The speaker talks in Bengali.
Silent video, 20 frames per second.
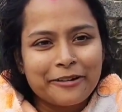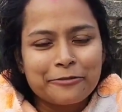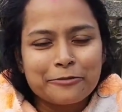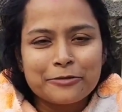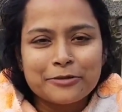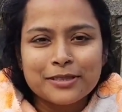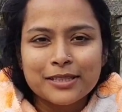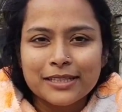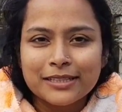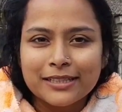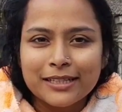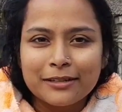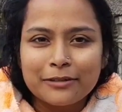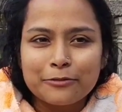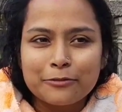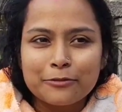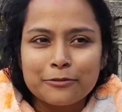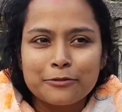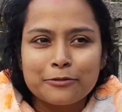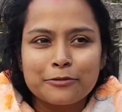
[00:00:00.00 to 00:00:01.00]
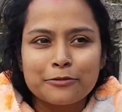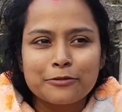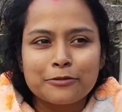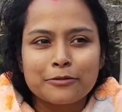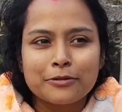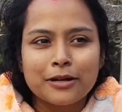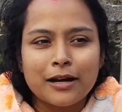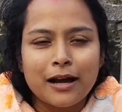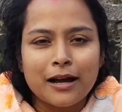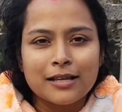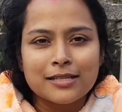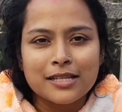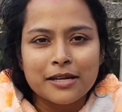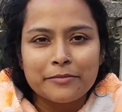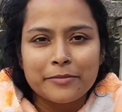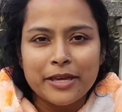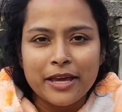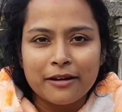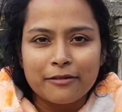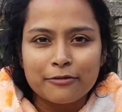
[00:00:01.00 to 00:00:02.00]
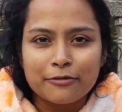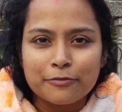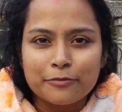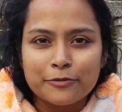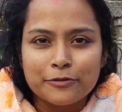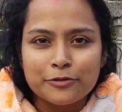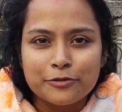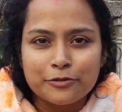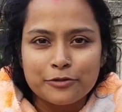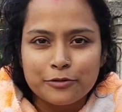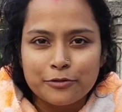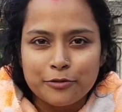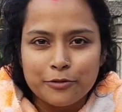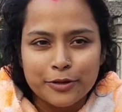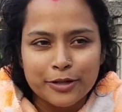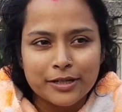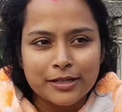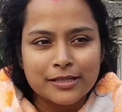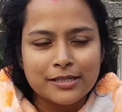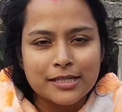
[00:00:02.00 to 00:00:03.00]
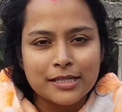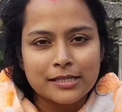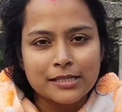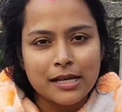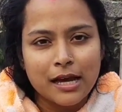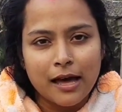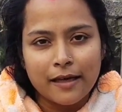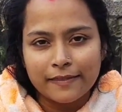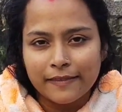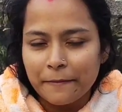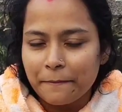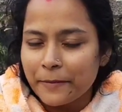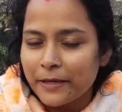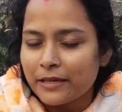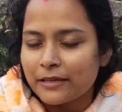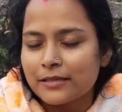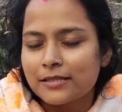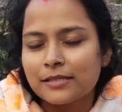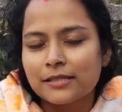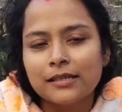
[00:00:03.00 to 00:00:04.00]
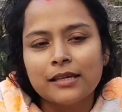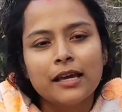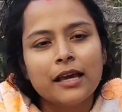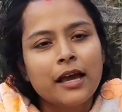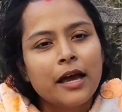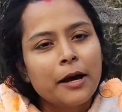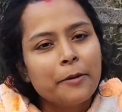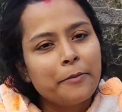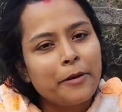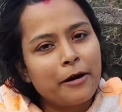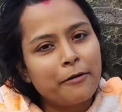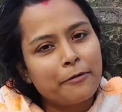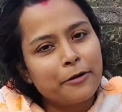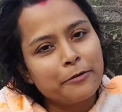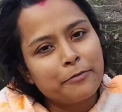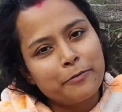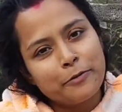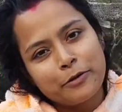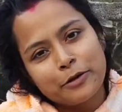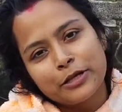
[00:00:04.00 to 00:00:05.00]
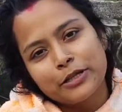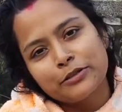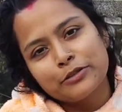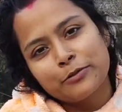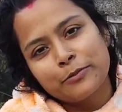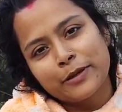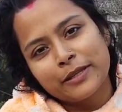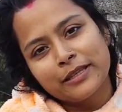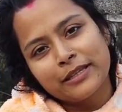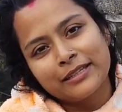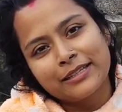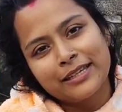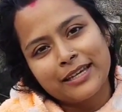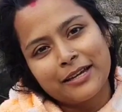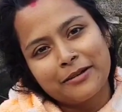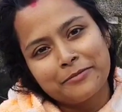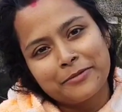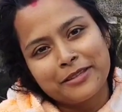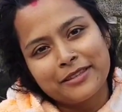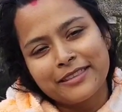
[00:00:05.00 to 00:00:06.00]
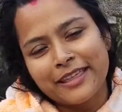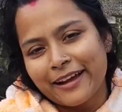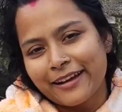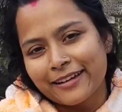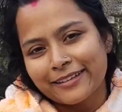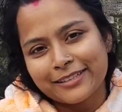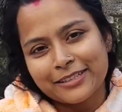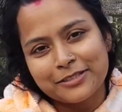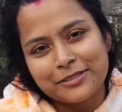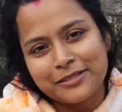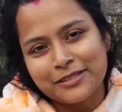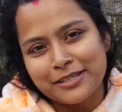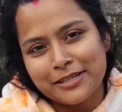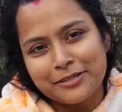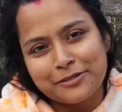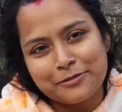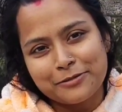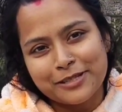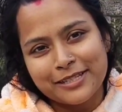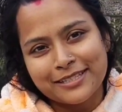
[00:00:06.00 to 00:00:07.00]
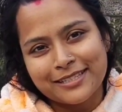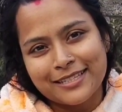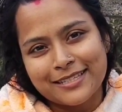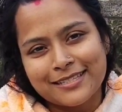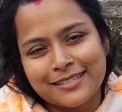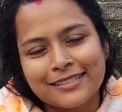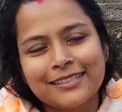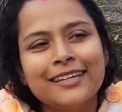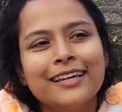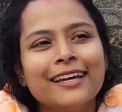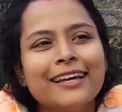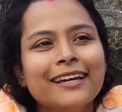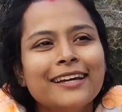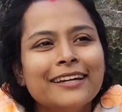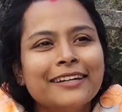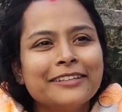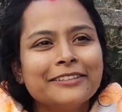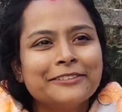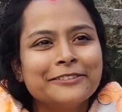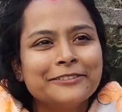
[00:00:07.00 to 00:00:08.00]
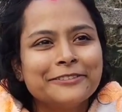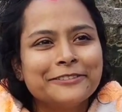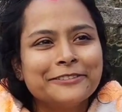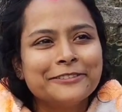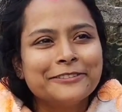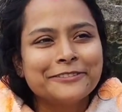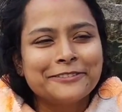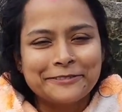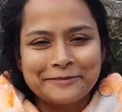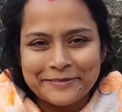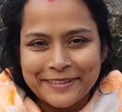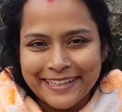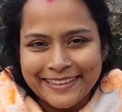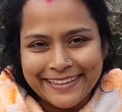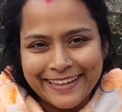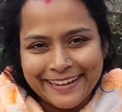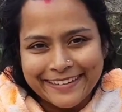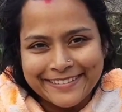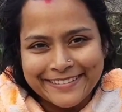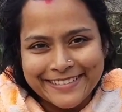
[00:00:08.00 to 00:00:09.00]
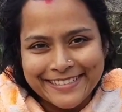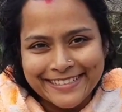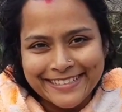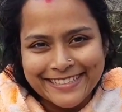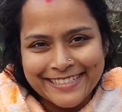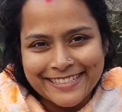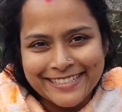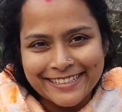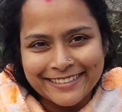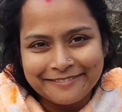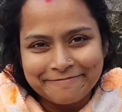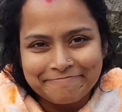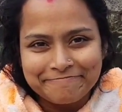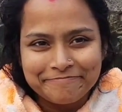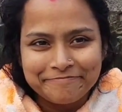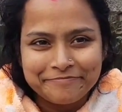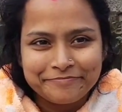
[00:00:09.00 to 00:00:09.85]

এখনও সেটা কোনো কাজ আমি এখনও পর্যন্ত করিনি জাস্ট হাতে পেয়েছি পাওয়ার পরেই তোমাদেরকে আমি দেখাতে নিয়ে চলে এসেছি তো তোমরা দেখো জিনিসটা